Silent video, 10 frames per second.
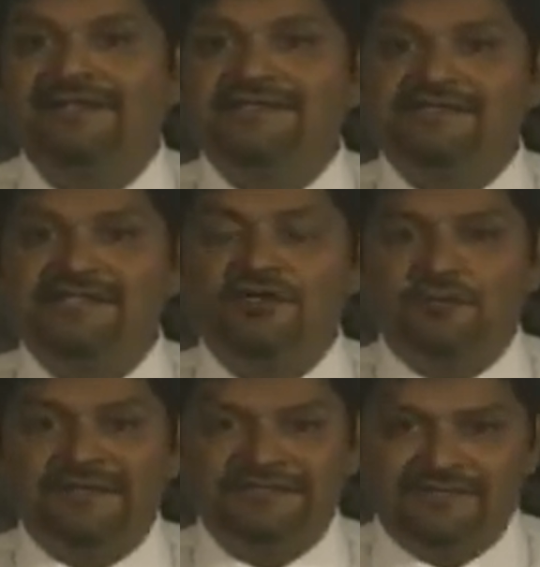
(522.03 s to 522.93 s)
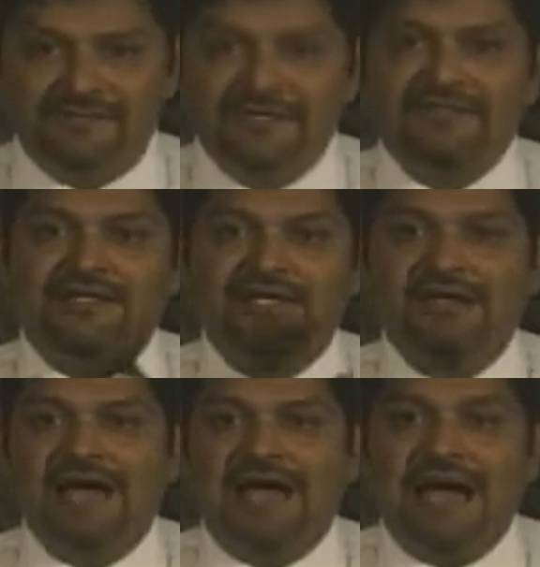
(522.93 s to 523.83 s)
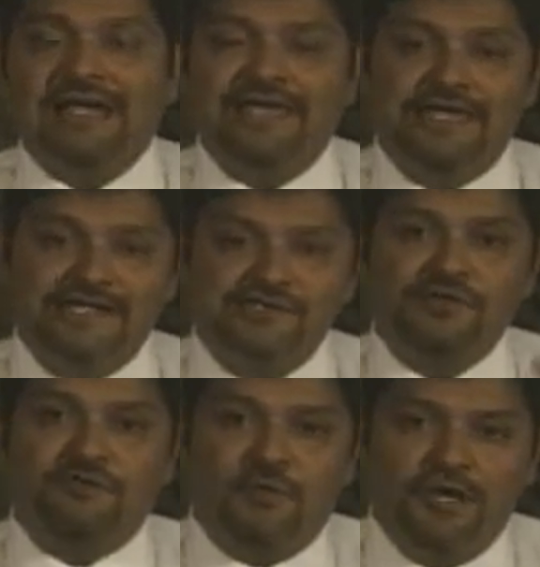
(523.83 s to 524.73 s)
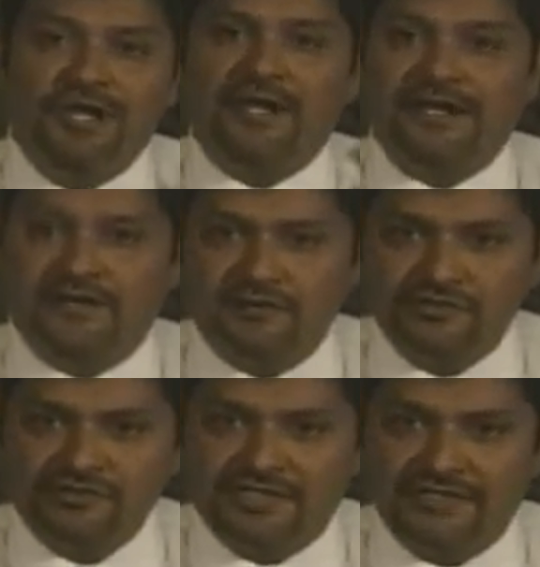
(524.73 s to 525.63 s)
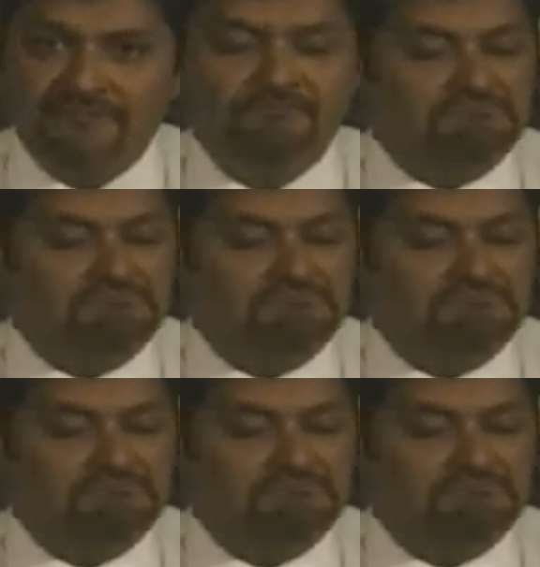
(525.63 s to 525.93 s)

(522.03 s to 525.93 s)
sino precisamente a quienes se oponen a reconocer